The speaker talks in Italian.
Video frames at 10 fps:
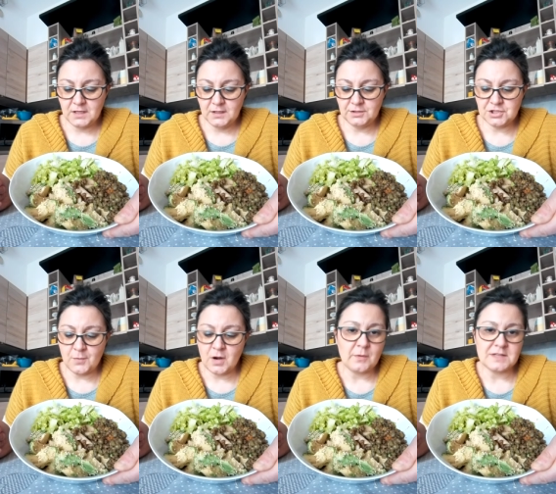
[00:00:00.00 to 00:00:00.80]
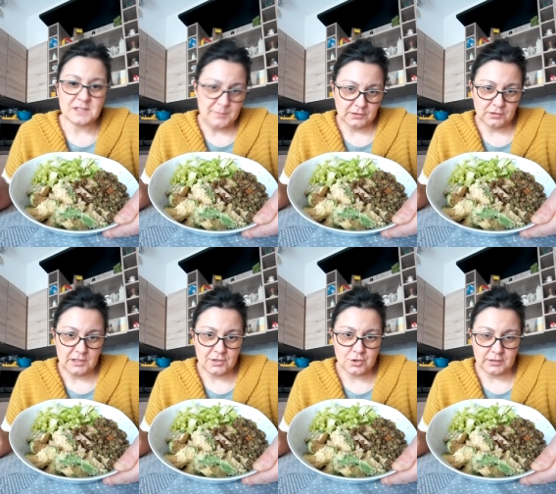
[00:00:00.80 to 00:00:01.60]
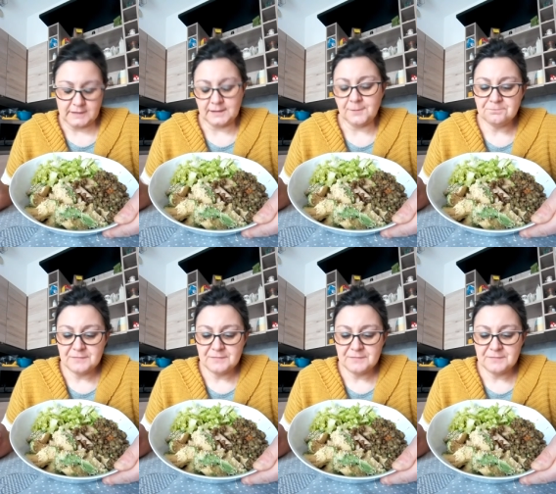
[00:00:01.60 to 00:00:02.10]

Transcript: diciamo che questo è il piatto della giornata.